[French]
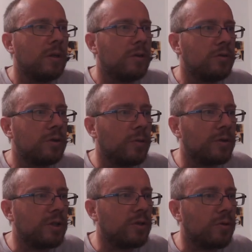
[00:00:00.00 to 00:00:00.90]
justement,
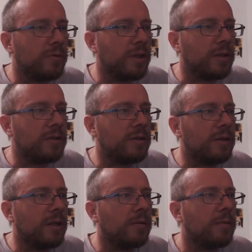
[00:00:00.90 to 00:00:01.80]
si je reviens ici,
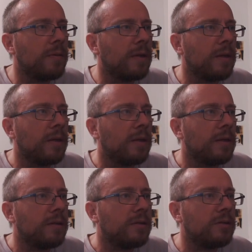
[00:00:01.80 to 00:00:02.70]
là,
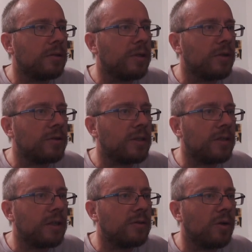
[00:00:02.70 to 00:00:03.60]
si je reviens dans cet
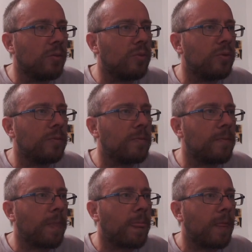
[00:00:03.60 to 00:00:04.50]
exemple,
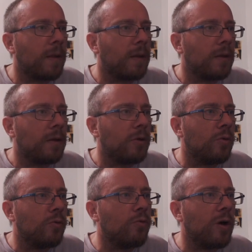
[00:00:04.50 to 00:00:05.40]

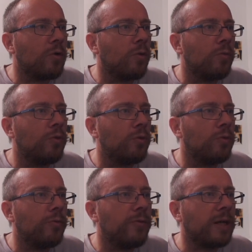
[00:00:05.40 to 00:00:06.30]
on voit qu'on peut
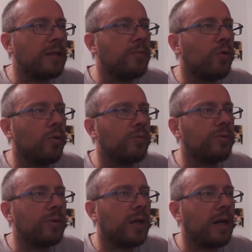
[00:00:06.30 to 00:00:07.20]
faire des
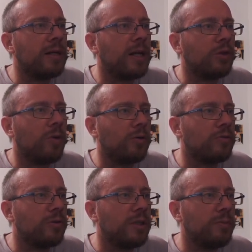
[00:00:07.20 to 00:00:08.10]
prompts aléatoires de
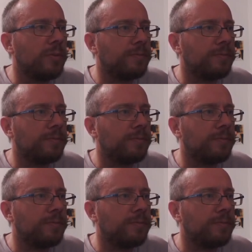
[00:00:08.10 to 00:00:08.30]
ce type.